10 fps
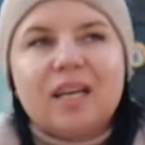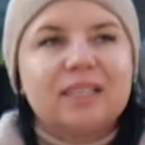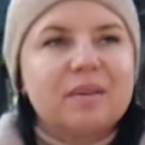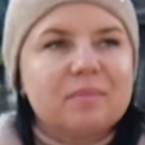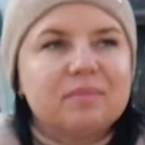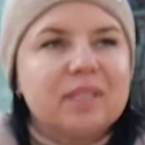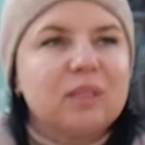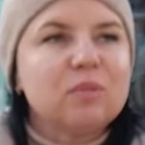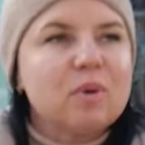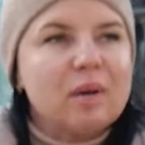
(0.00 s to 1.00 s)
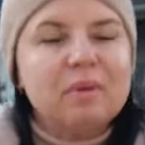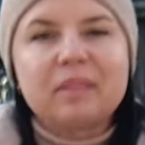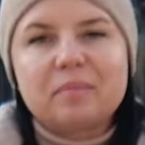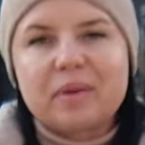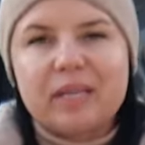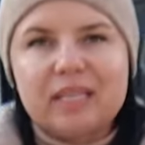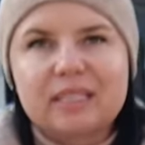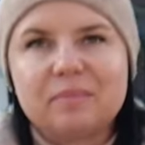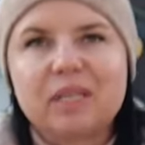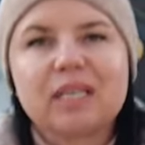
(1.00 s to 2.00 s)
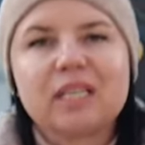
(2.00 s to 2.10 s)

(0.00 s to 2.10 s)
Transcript: Когда я думаю об этом проекте, мне